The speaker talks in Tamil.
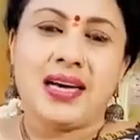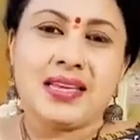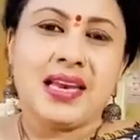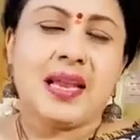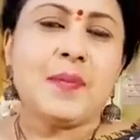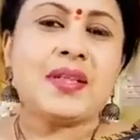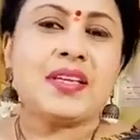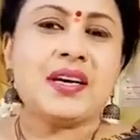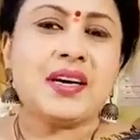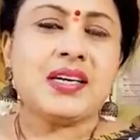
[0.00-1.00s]
அது எல்லாம்
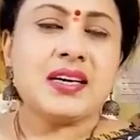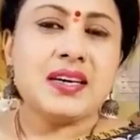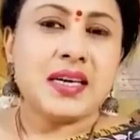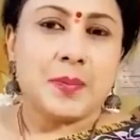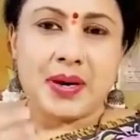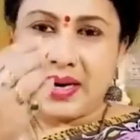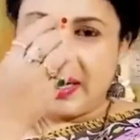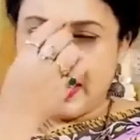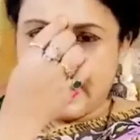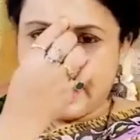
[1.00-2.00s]
பார்த்திங்கன்னா நம்ம
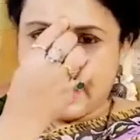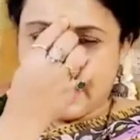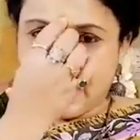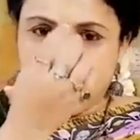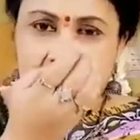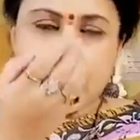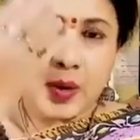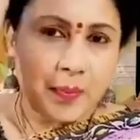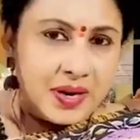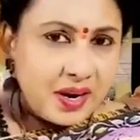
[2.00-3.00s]
நெற்றி
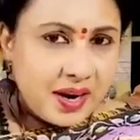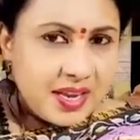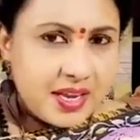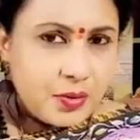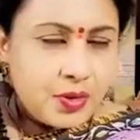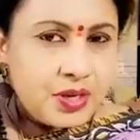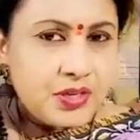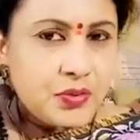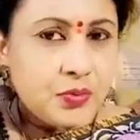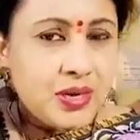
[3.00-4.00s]
இதற்கு பின்னாடி இங்கே ஒரு
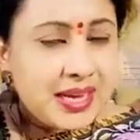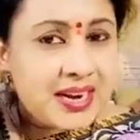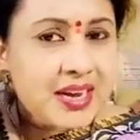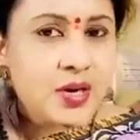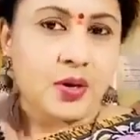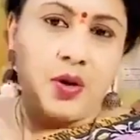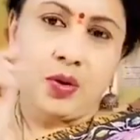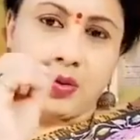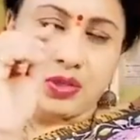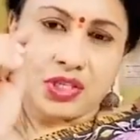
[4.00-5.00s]
உள்ளர் இருக்குது
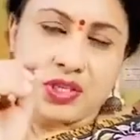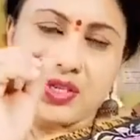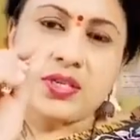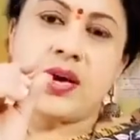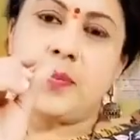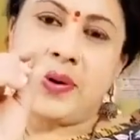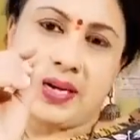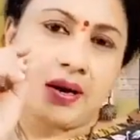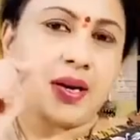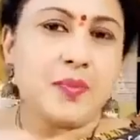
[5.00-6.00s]
ஒரு சின்ன
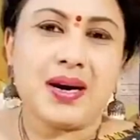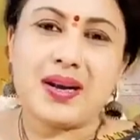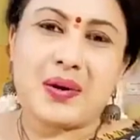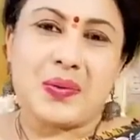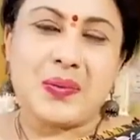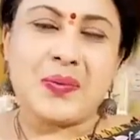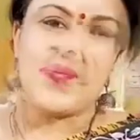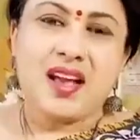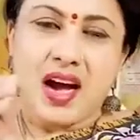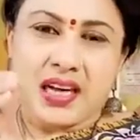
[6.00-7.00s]
பட்டாணி மாதிரி இருக்கும்
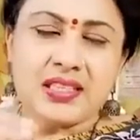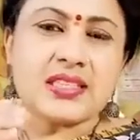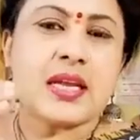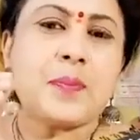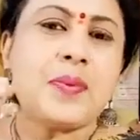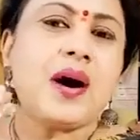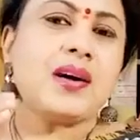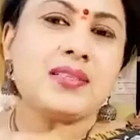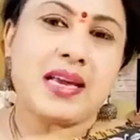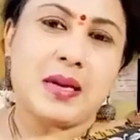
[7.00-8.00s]
அது
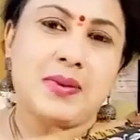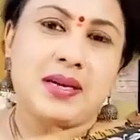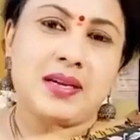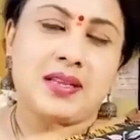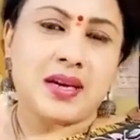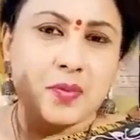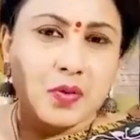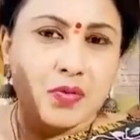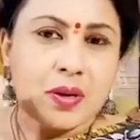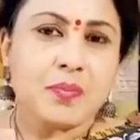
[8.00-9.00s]
சிறப்பாக செயல்பட்டால் தான்
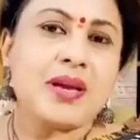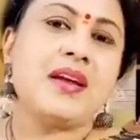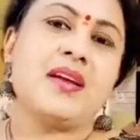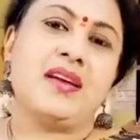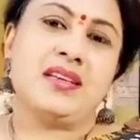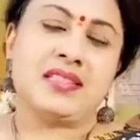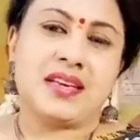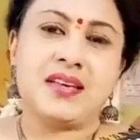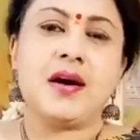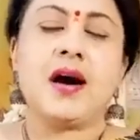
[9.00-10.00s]
நம்ம உடம்பே
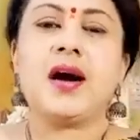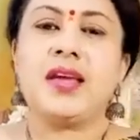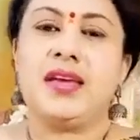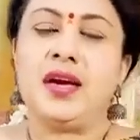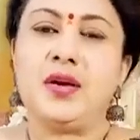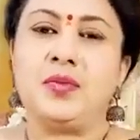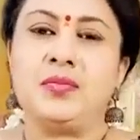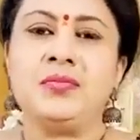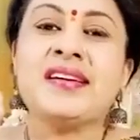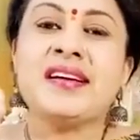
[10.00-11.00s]
சரியாக
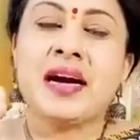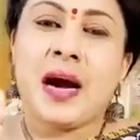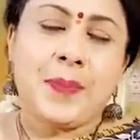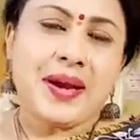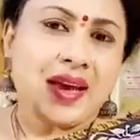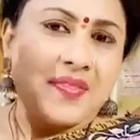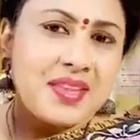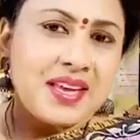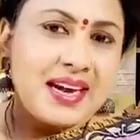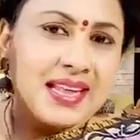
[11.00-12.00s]
இயங்கும் அப்படி
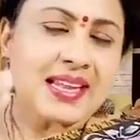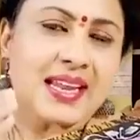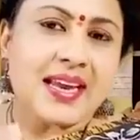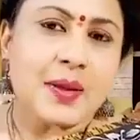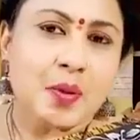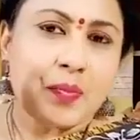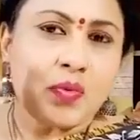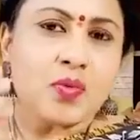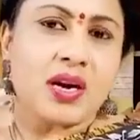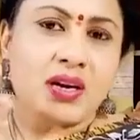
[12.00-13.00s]
அந்த இடத்துல நம்ம
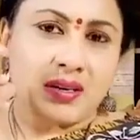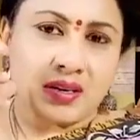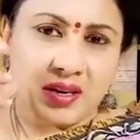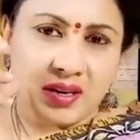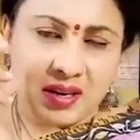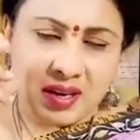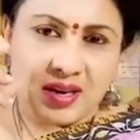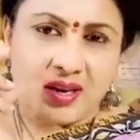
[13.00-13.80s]
பூக்கள் நல்ல